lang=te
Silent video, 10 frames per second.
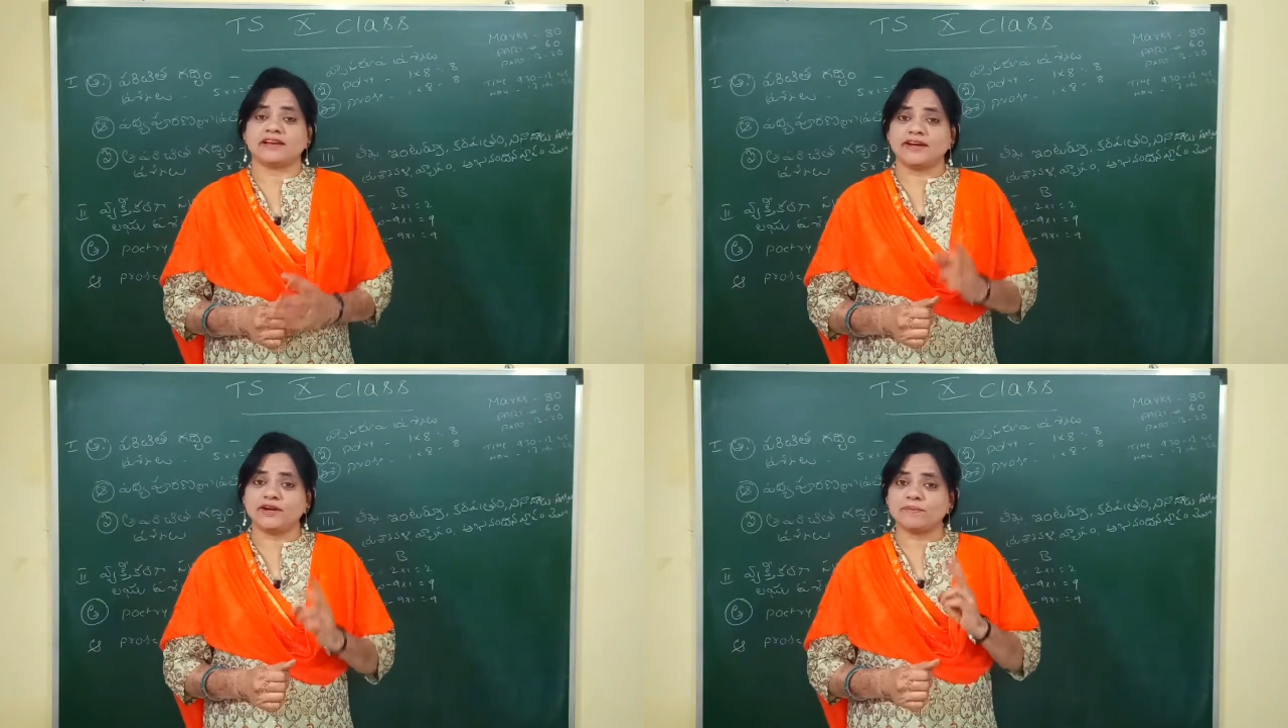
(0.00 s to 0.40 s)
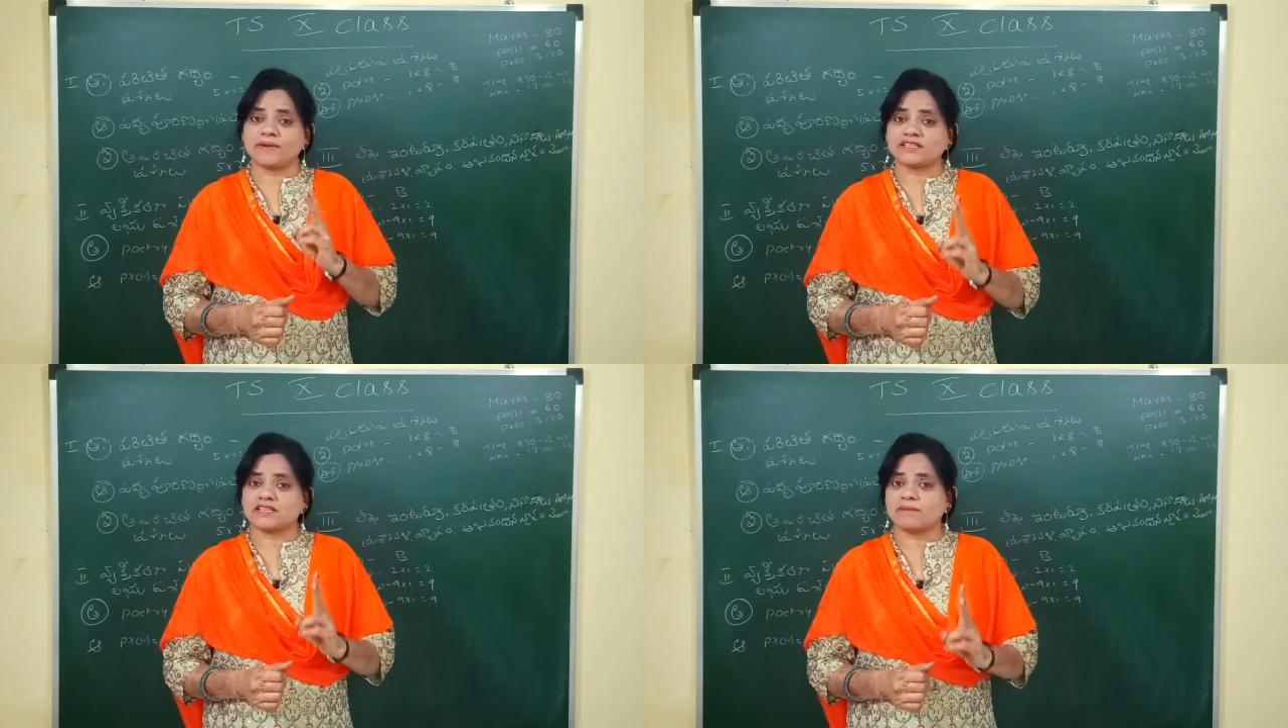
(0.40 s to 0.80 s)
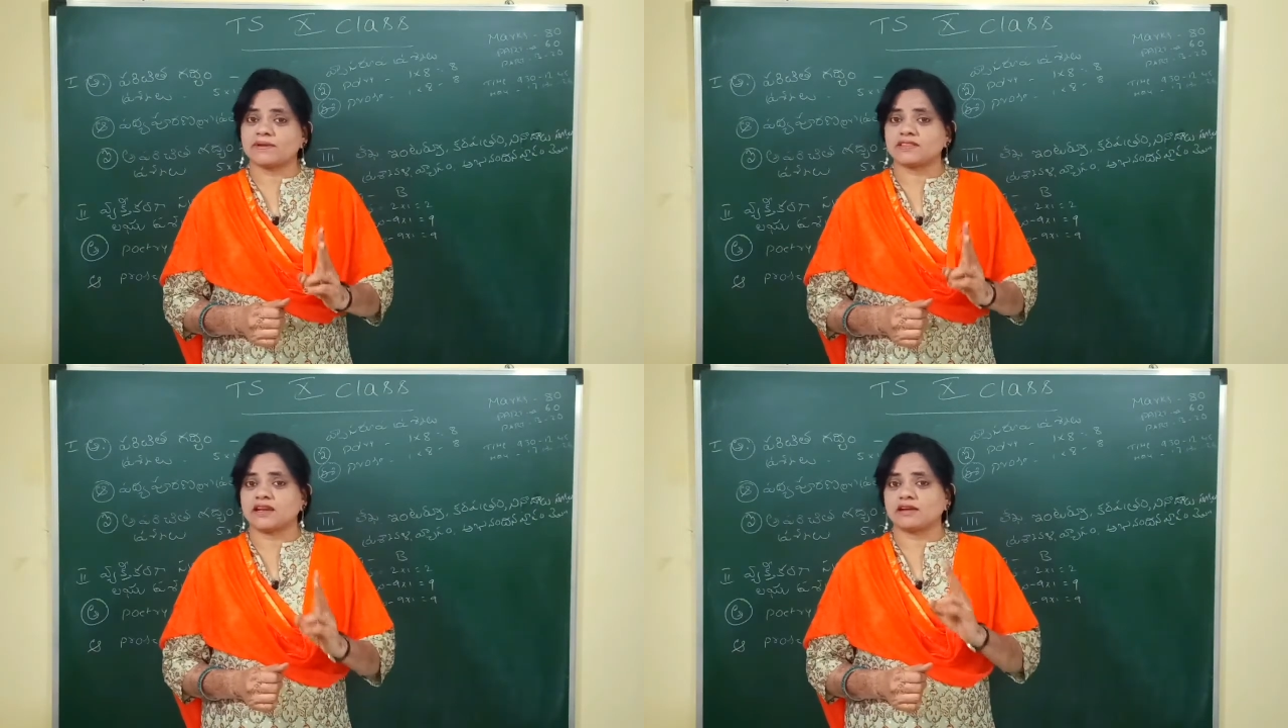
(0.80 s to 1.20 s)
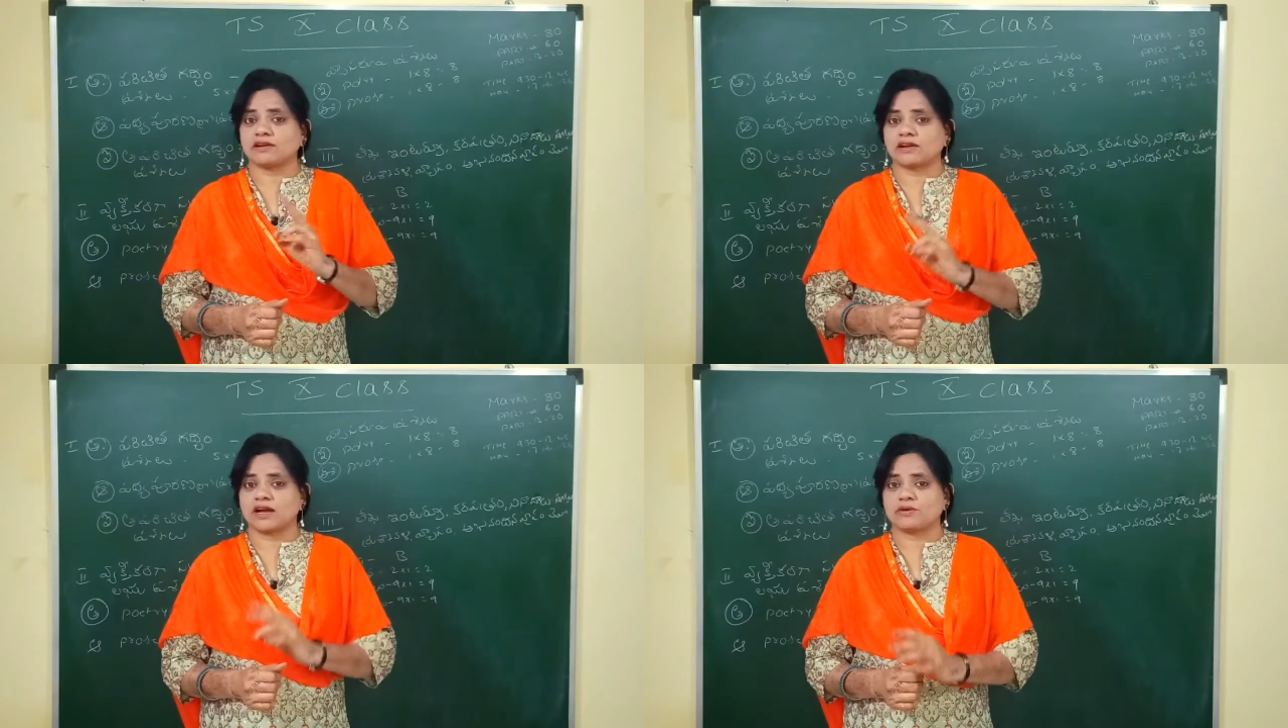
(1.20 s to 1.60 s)
రెండు
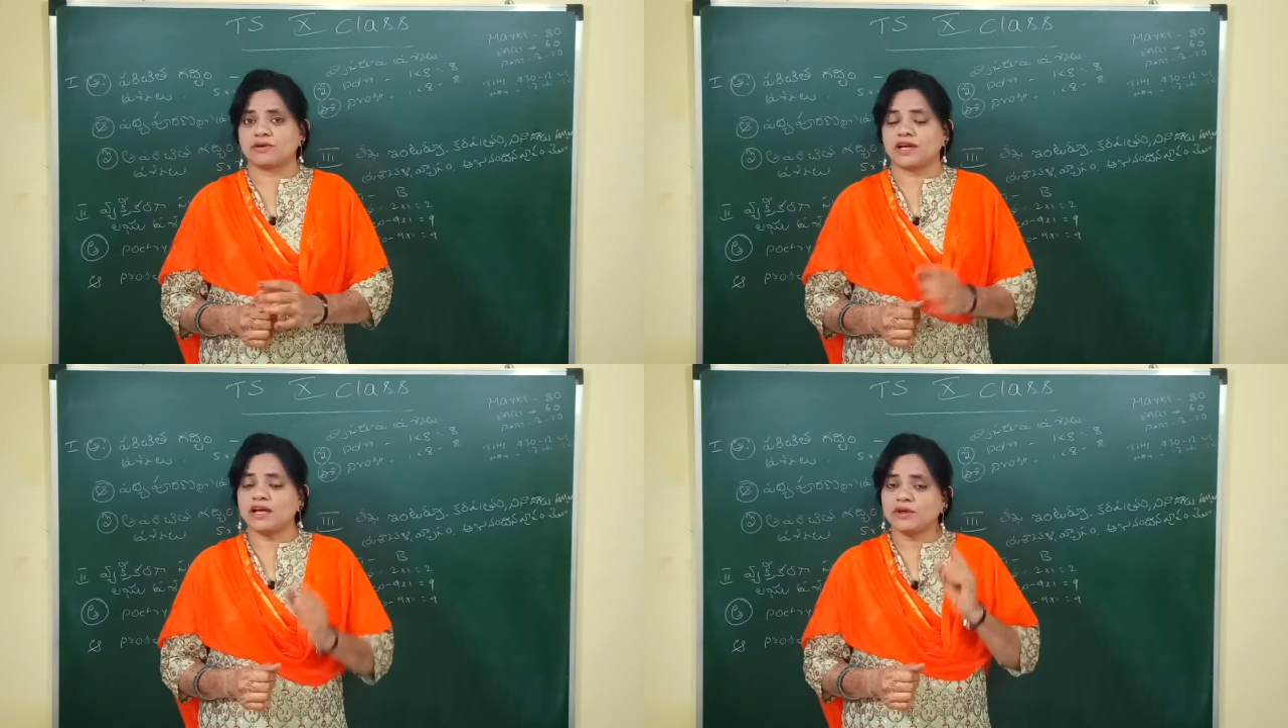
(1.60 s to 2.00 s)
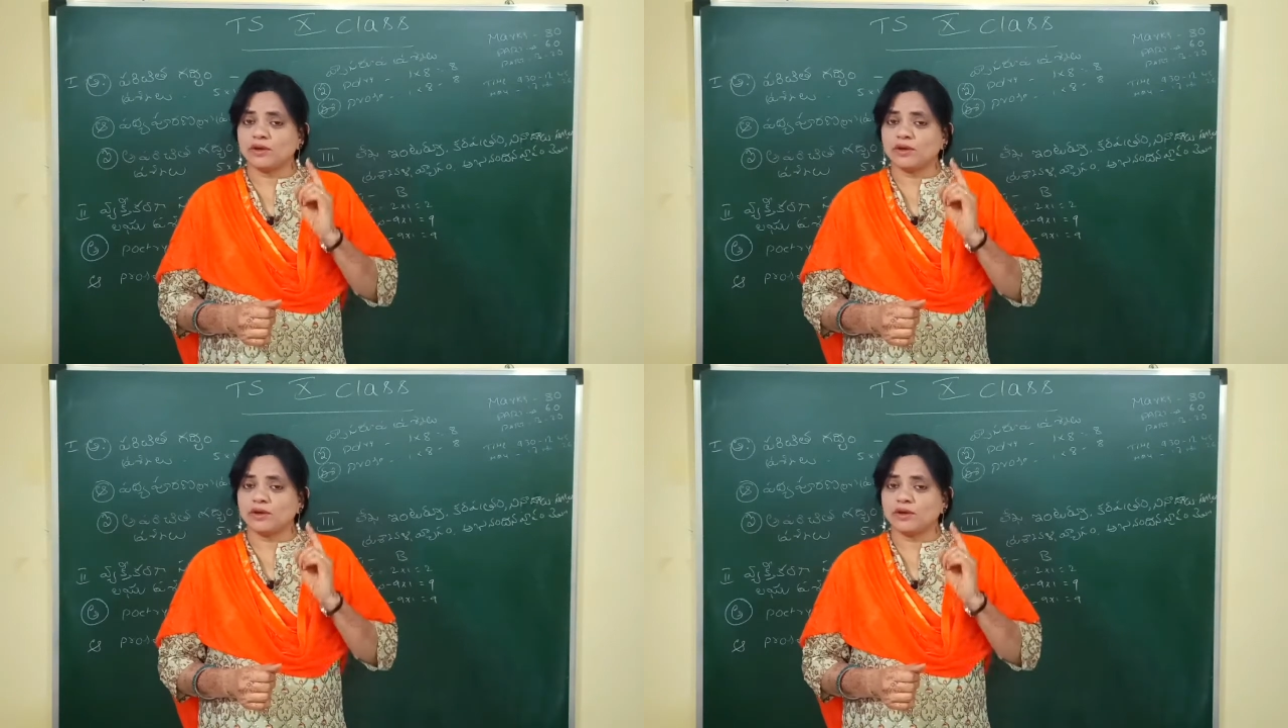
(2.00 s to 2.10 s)
ప్రశ్నాపత్రాలుగా కాకుండా